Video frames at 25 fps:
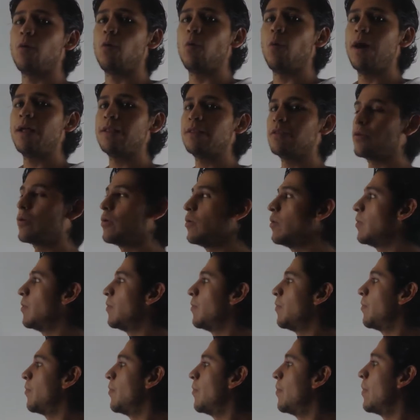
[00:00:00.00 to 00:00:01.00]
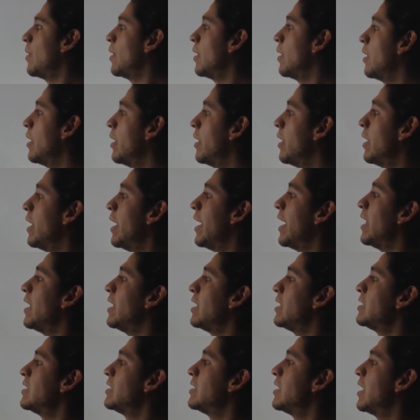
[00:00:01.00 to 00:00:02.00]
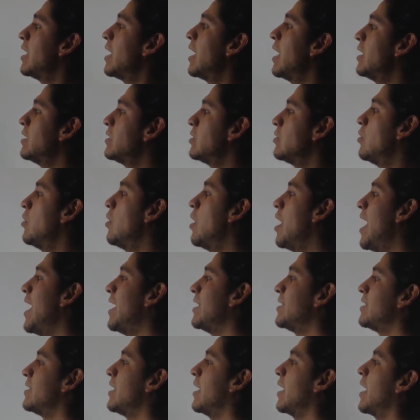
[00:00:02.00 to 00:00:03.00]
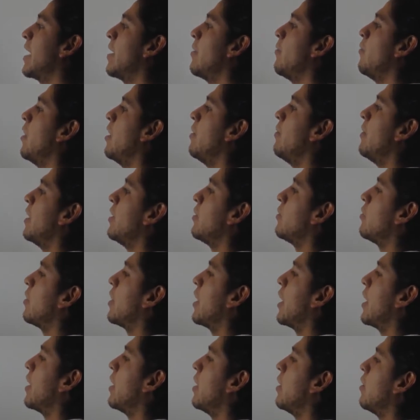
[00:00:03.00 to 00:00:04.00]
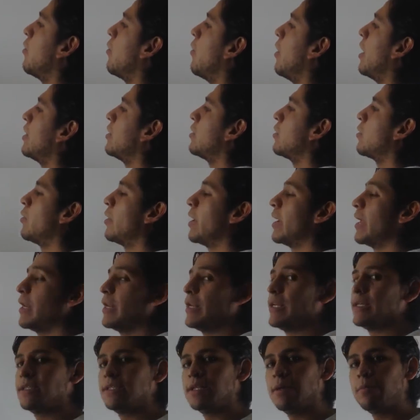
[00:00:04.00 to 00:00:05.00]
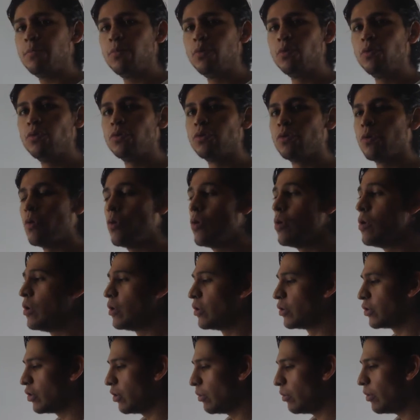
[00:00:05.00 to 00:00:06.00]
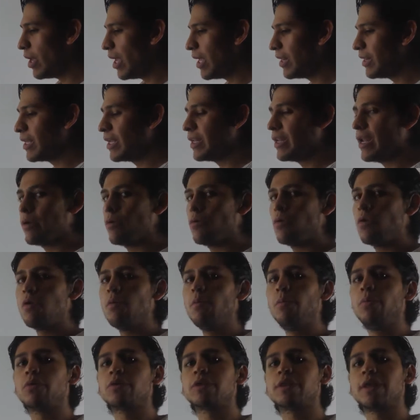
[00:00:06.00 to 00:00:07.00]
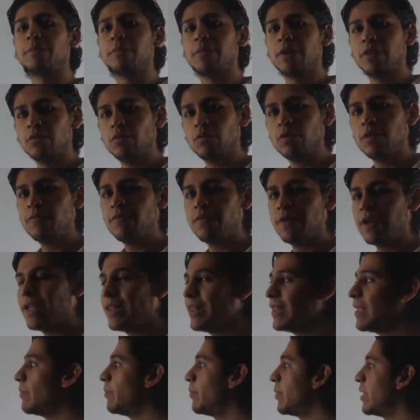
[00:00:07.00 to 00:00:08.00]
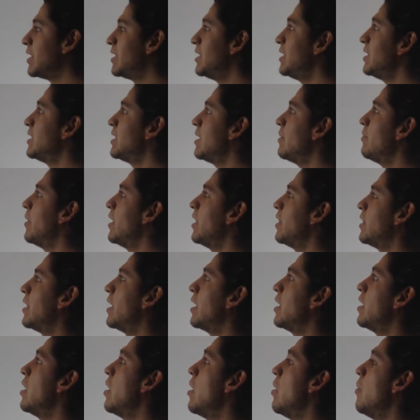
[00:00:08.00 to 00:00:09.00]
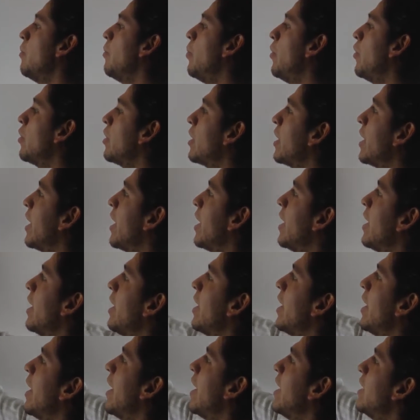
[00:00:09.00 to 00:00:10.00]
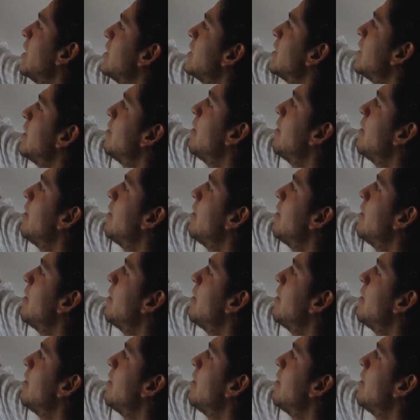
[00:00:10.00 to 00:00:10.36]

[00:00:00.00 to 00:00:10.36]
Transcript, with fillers: 4, en este caso, hasta que vuelve a tocar el 4 en este punto, yo voy a tener un comportamiento diferente precisamente porque este